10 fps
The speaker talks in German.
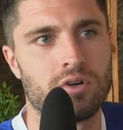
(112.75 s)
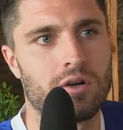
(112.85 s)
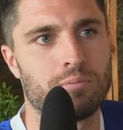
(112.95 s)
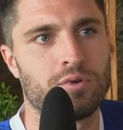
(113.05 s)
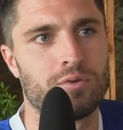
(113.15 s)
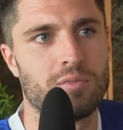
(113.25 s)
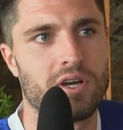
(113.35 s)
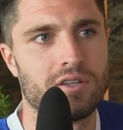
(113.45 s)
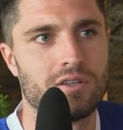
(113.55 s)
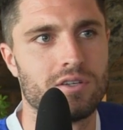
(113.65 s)
habe
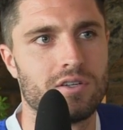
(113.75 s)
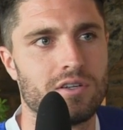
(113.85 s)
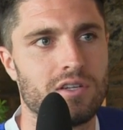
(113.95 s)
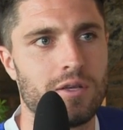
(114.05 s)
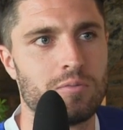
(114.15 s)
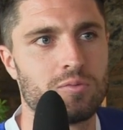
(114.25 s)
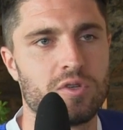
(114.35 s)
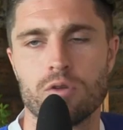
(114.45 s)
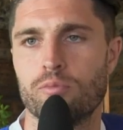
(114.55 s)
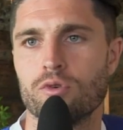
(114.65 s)
meinen äh,
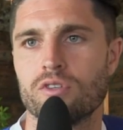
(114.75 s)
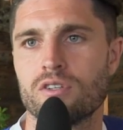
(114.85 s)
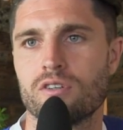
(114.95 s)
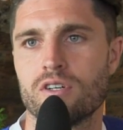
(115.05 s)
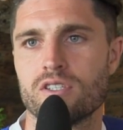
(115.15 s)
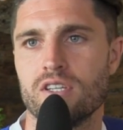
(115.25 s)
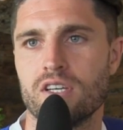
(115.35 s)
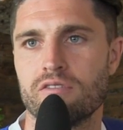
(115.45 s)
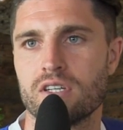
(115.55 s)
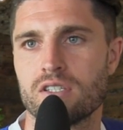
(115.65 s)
Lebensmittelpunkt quasi nie
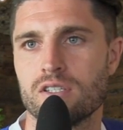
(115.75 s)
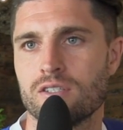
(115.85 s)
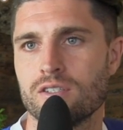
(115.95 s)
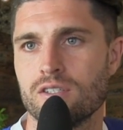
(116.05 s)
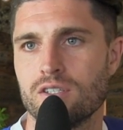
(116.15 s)
gewechselt,